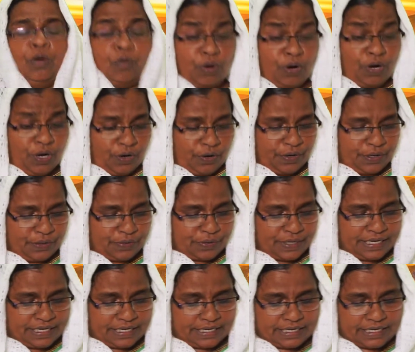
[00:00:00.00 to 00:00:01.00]
உன்னோடு
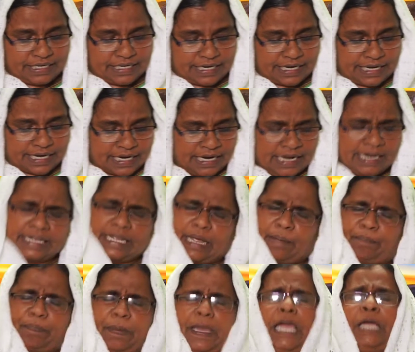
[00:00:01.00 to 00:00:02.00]
கூட இருக்கிறார்
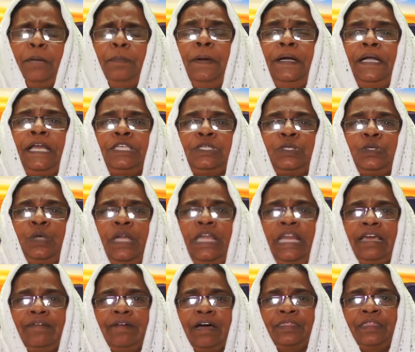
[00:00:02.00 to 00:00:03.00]
எப்பேற்பட்ட
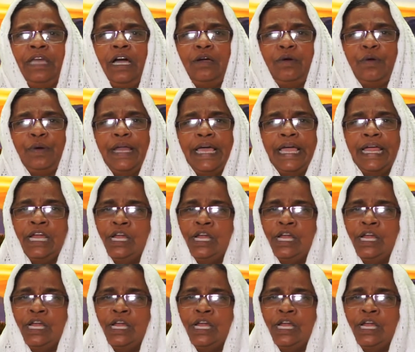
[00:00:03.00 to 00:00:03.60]
சூழலை வந்தா கூட